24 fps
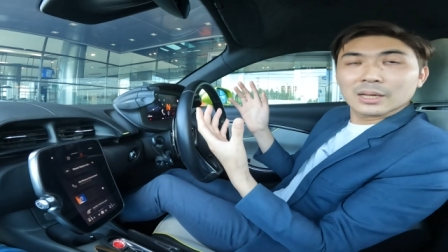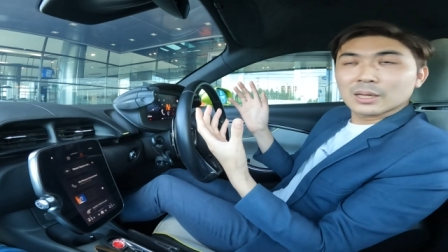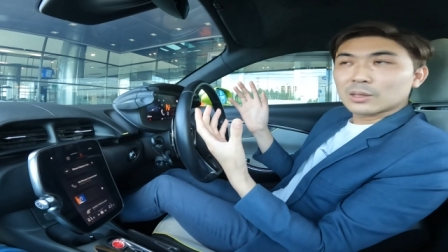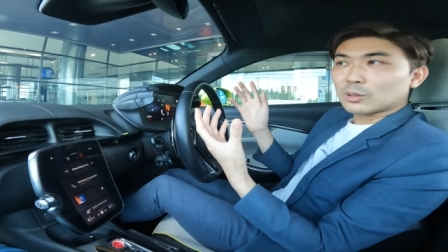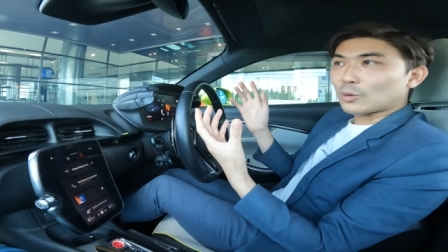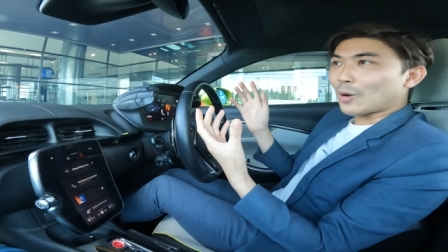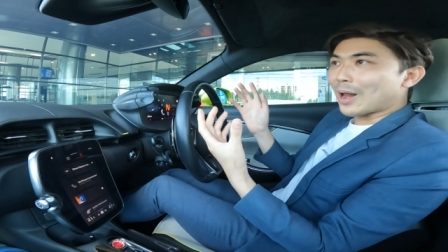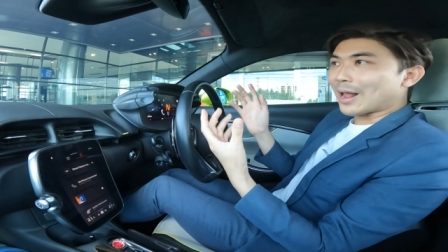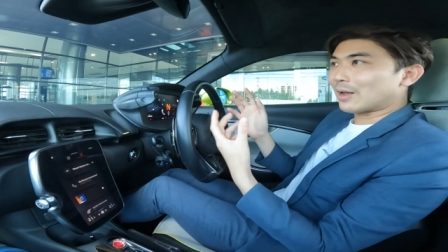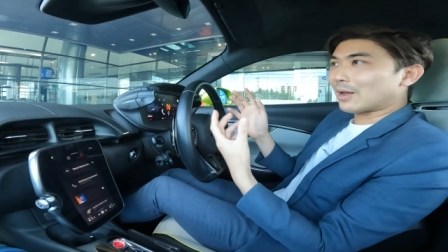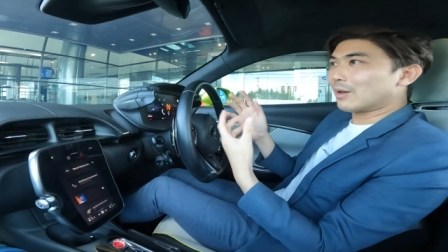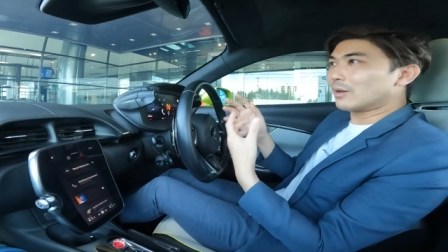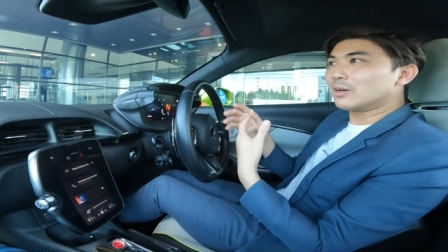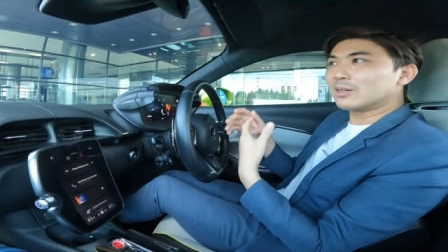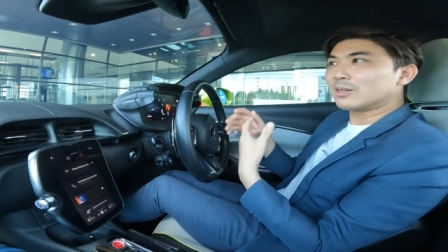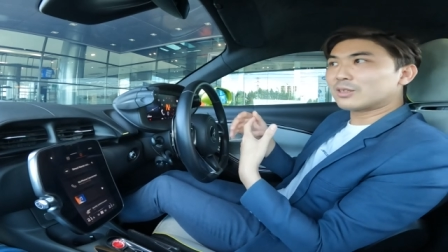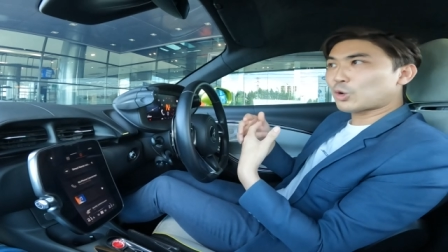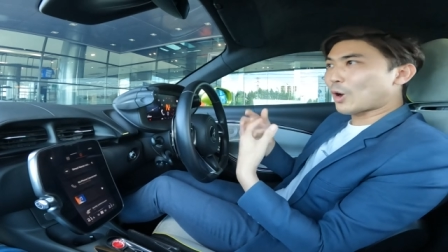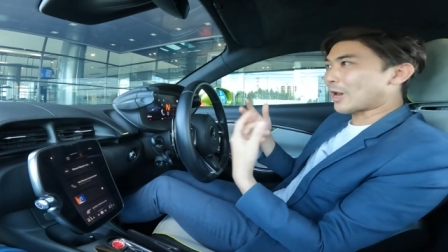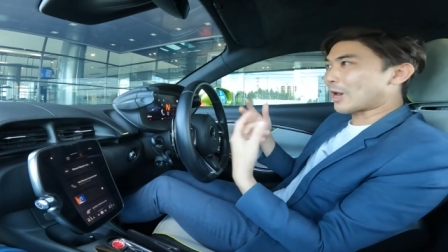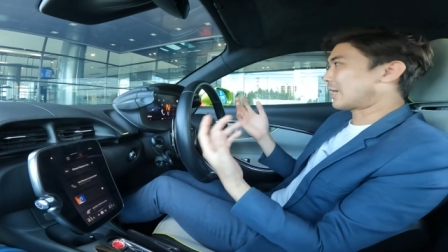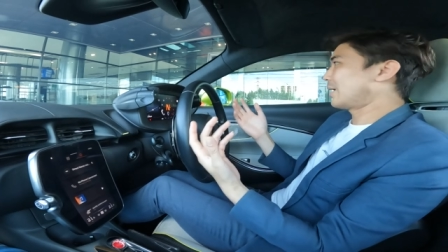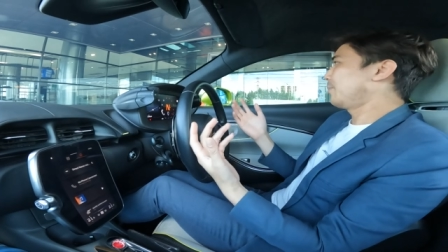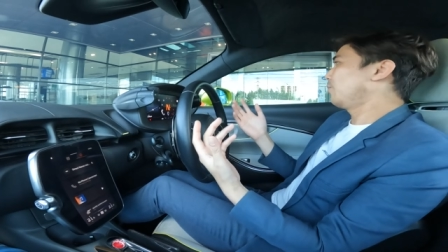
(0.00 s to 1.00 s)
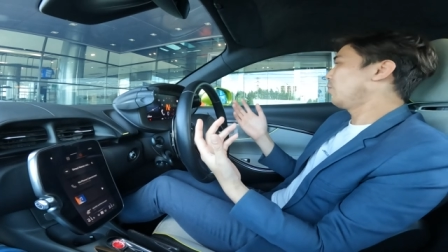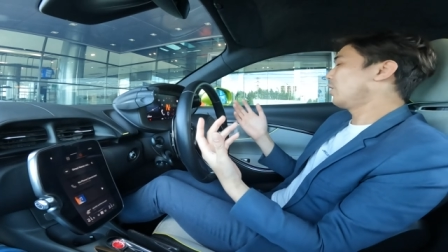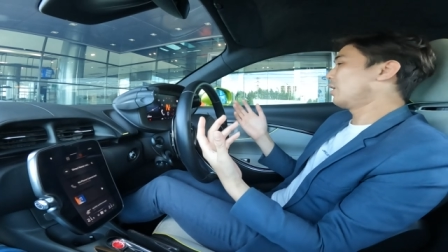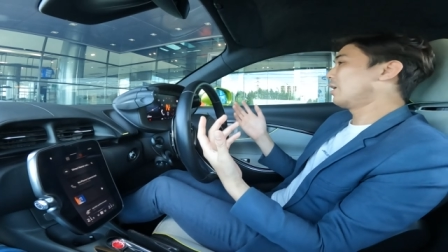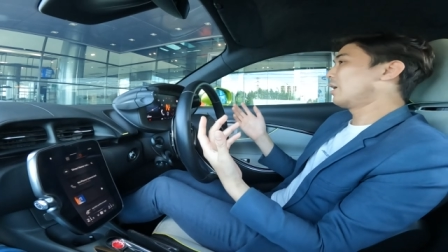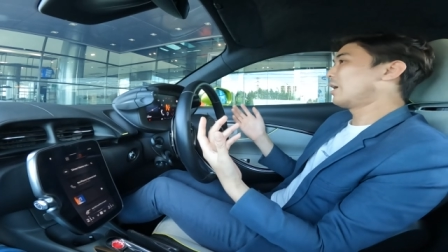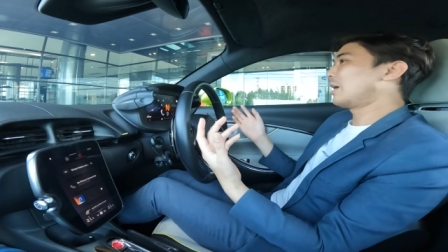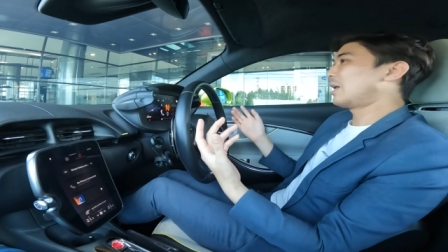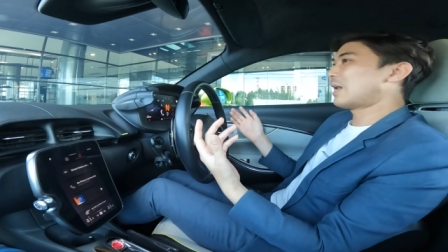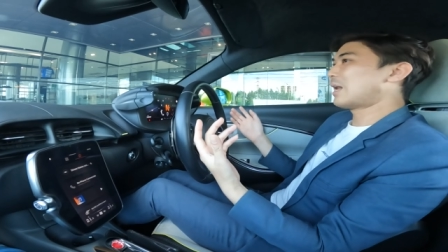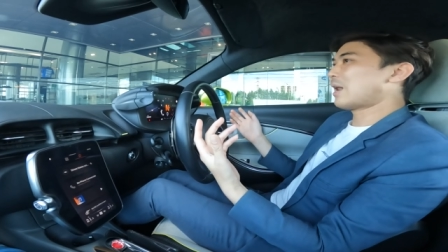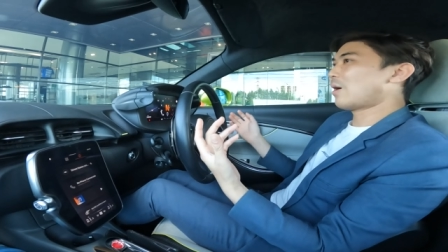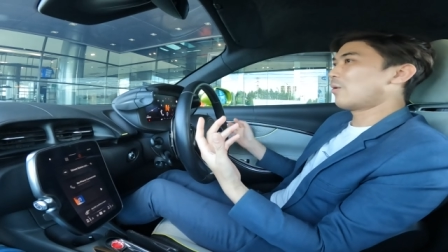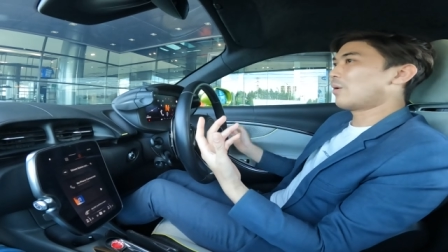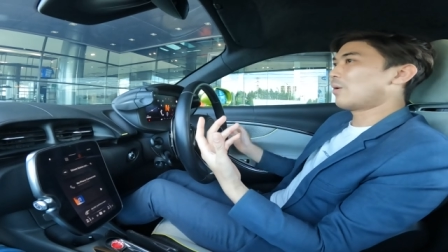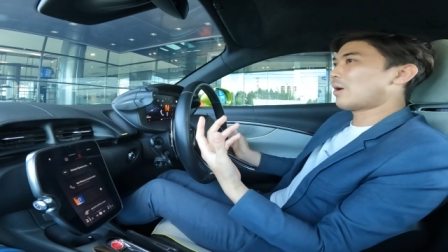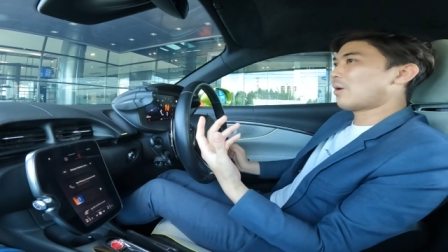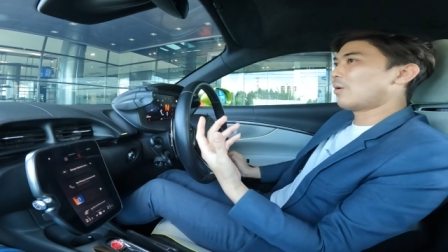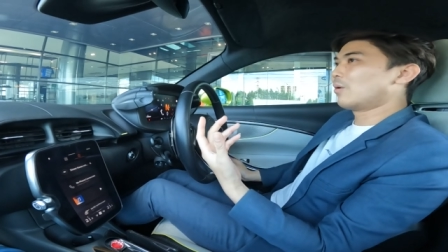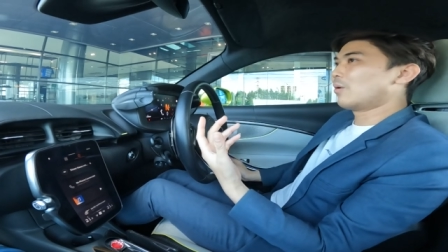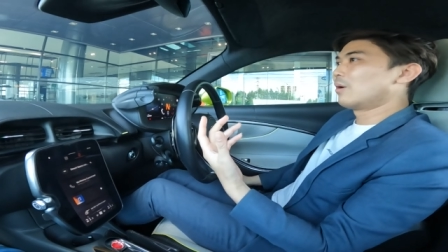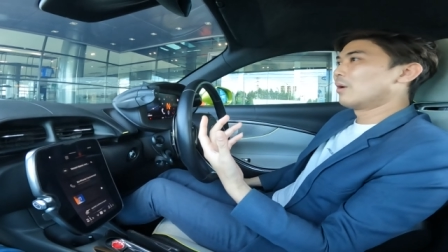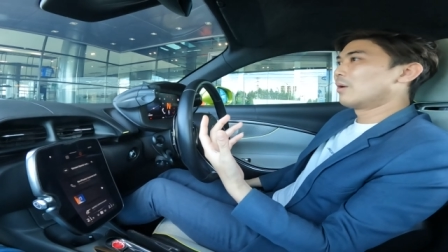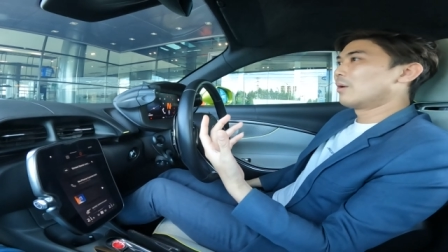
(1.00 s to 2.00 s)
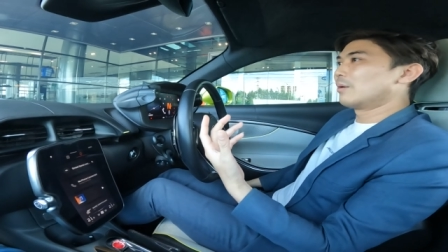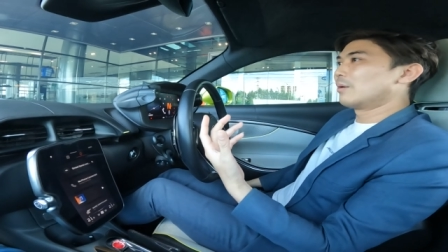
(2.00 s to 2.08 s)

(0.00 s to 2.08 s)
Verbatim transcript: แทร็กก็คือแทร็กทั้งหมดเลย เรา เราอ๋อม